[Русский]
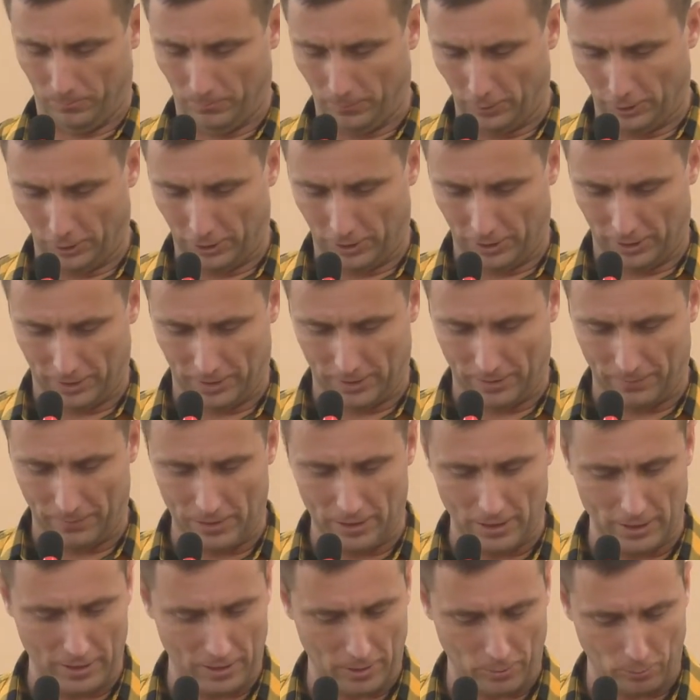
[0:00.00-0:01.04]
высшие
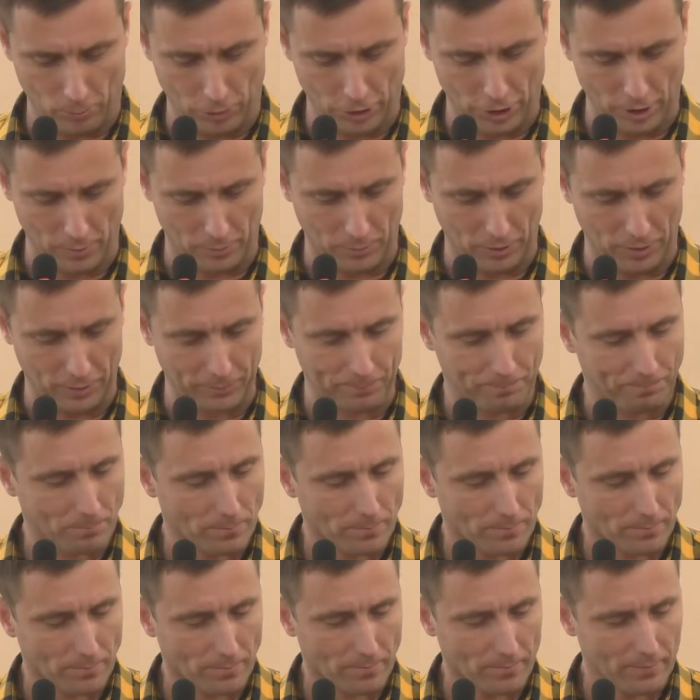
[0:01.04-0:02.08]
заведения учебные.
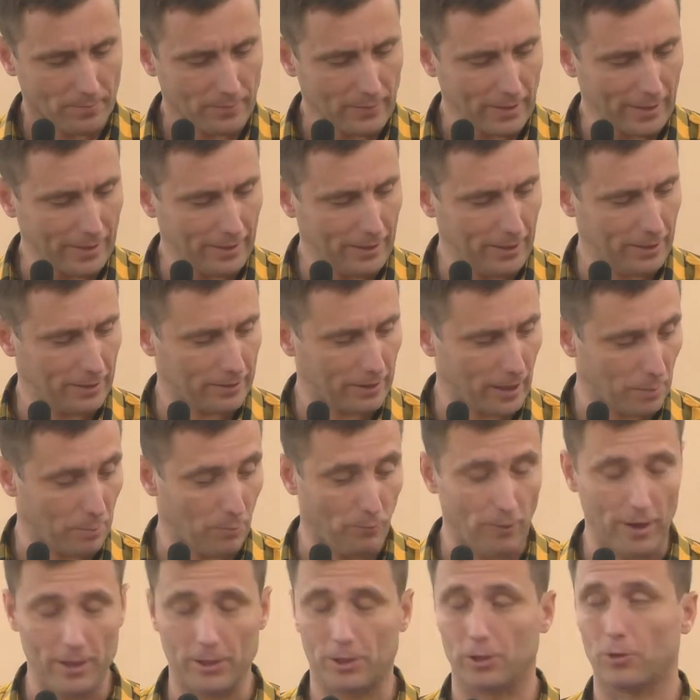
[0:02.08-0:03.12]
И так
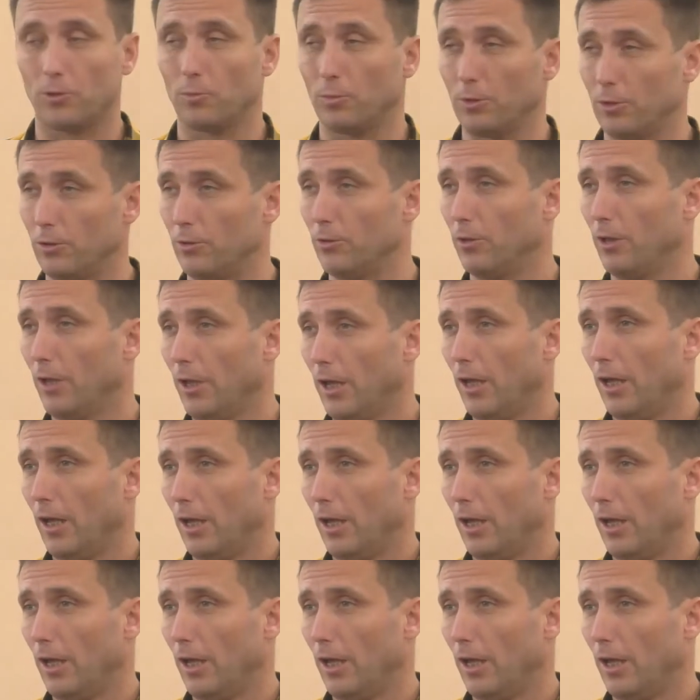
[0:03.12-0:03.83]
бывает, что мы